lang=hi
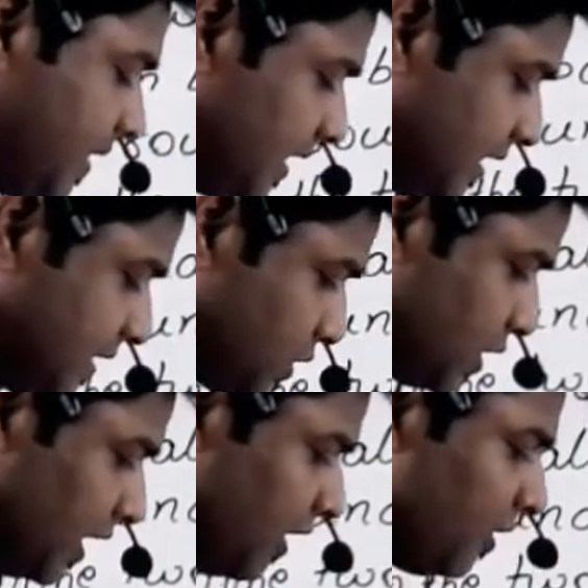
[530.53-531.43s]
द
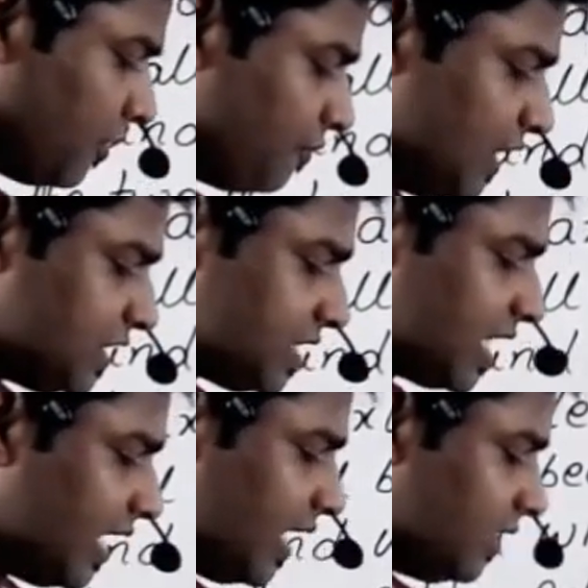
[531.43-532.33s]
स्ट्रिंग विच
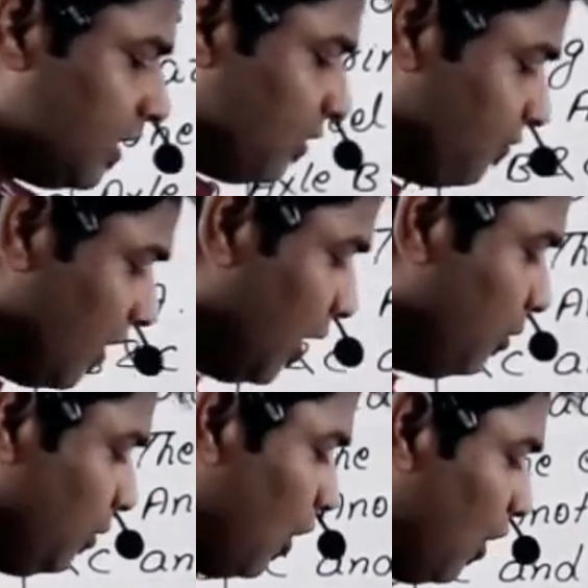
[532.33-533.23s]
गेट
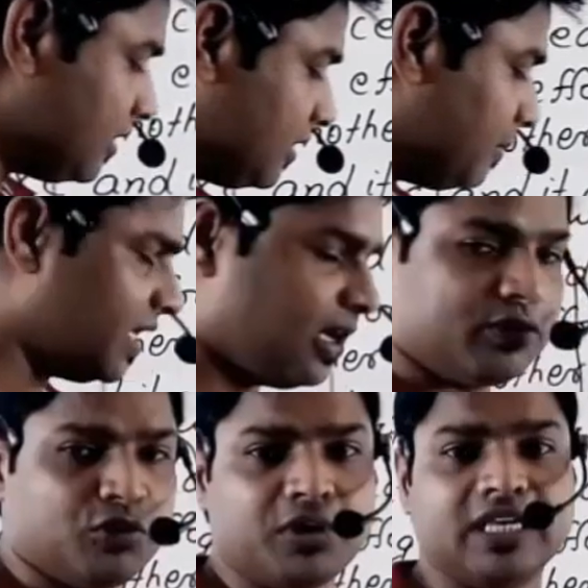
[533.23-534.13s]
बाउंड ऑन द बिगर
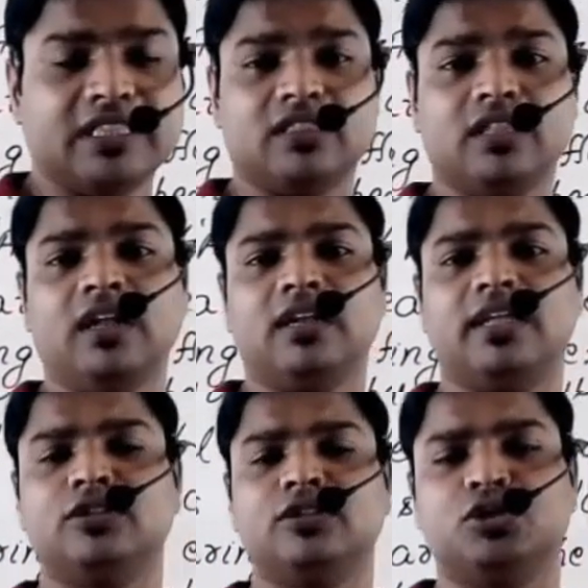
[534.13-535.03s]
तो कितना
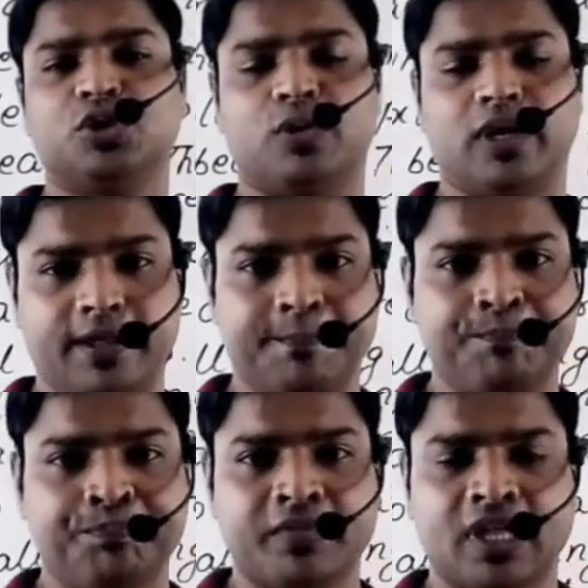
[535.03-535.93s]
लेंथ जो है
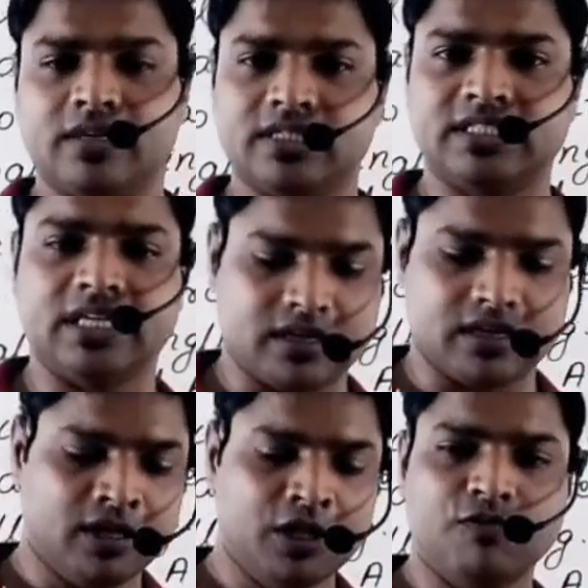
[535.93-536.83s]
रस्सी का
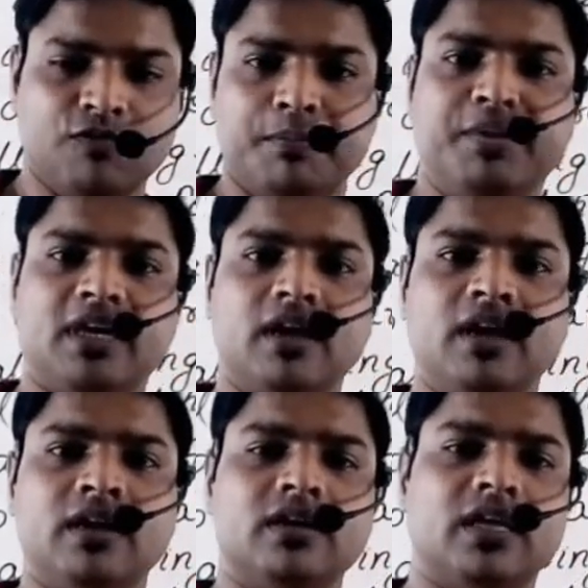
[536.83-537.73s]
वह
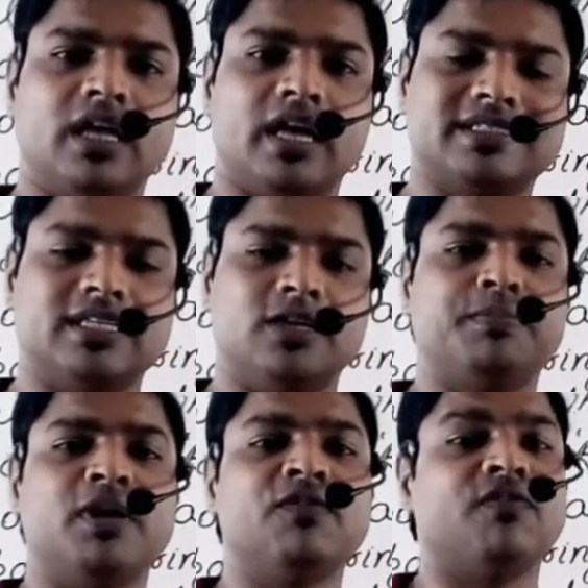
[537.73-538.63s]
बिगर एक्सेल
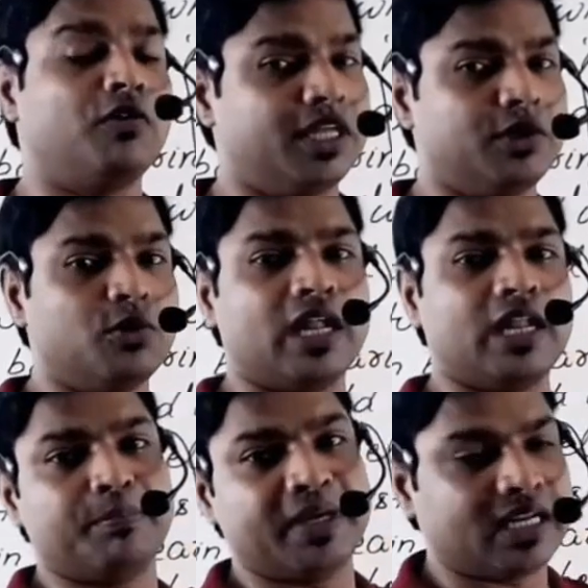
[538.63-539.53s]
पर बाउंडिंग हो रहा है
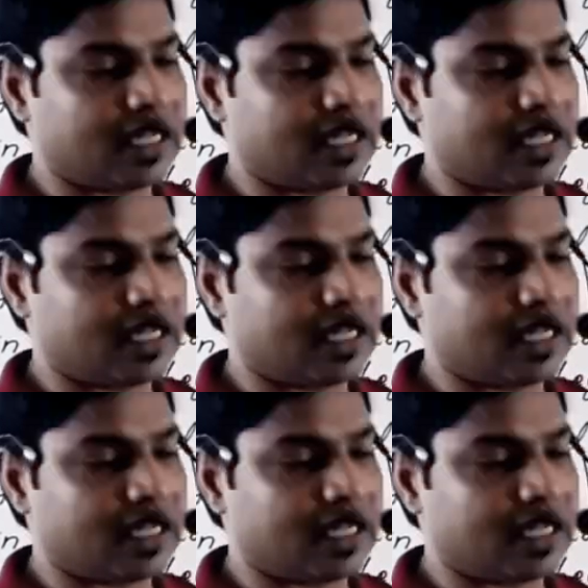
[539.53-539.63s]
लपेटा